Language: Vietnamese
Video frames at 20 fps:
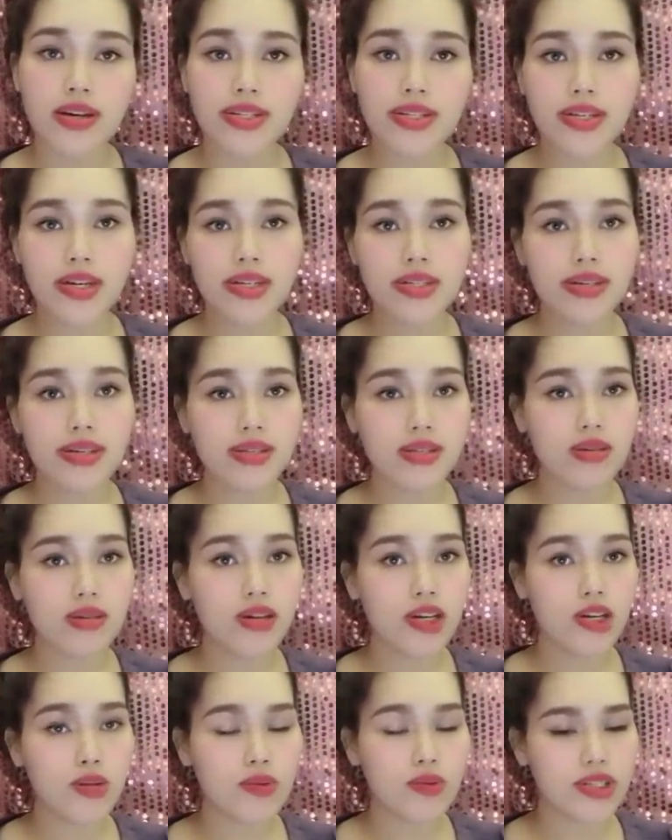Cái chết tức
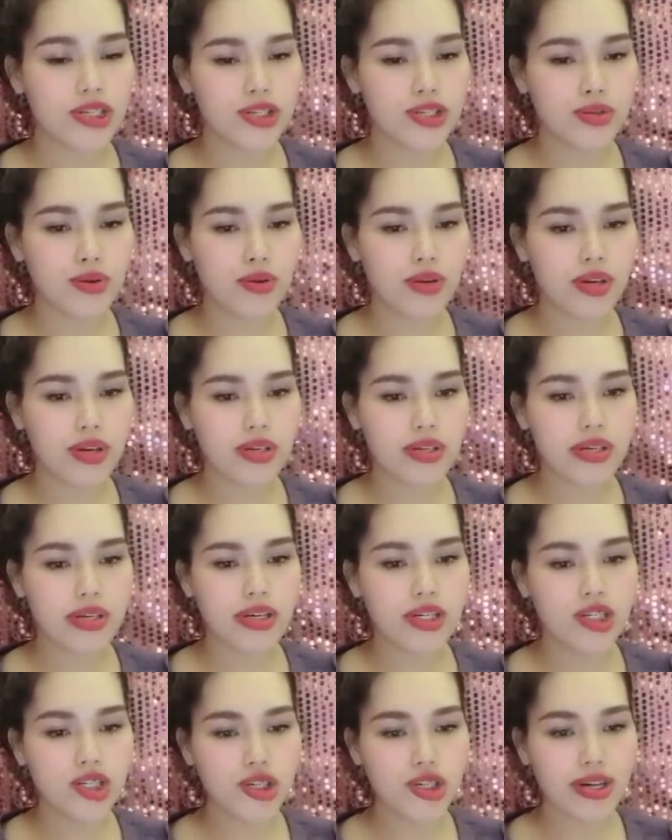tưởi của chị tôi
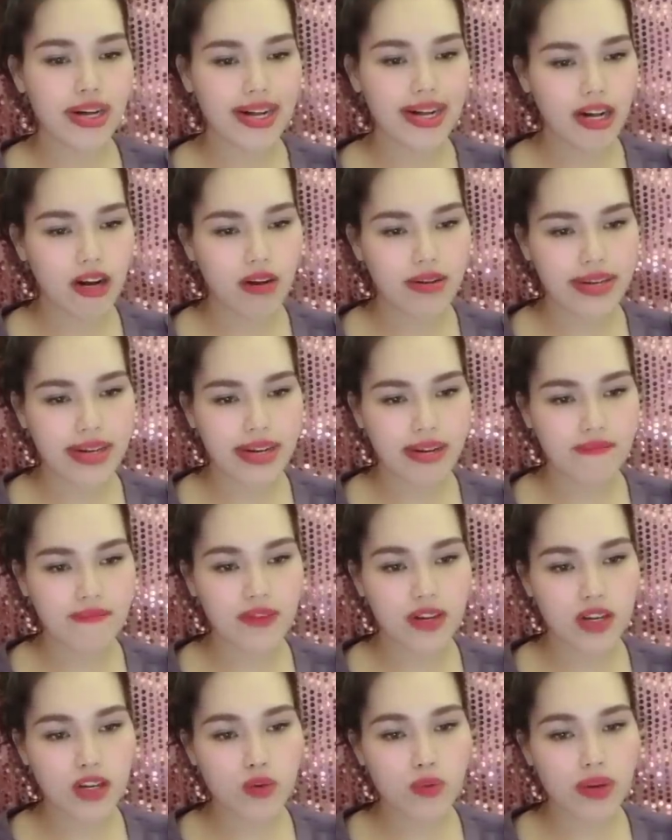khiến cho cả họ hàng
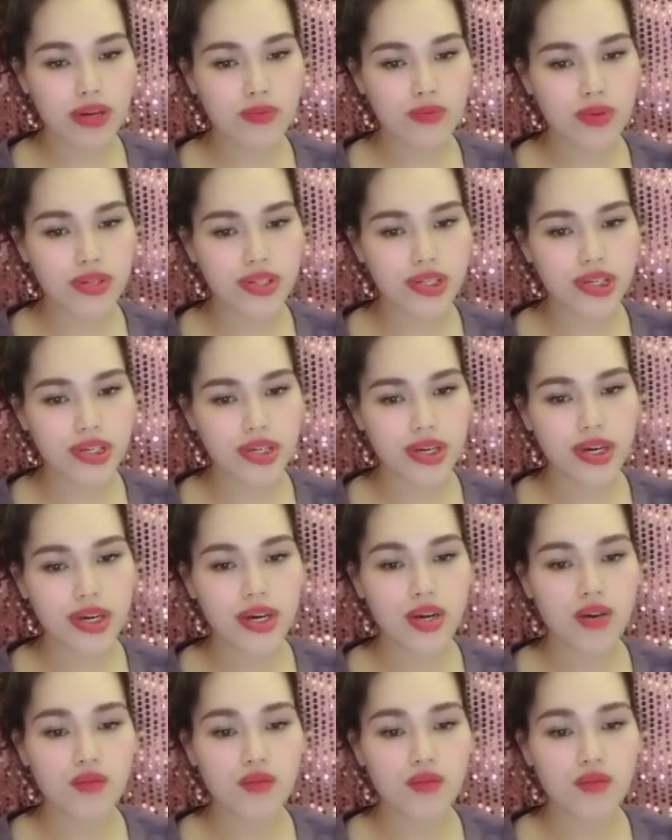và cơ quan của chị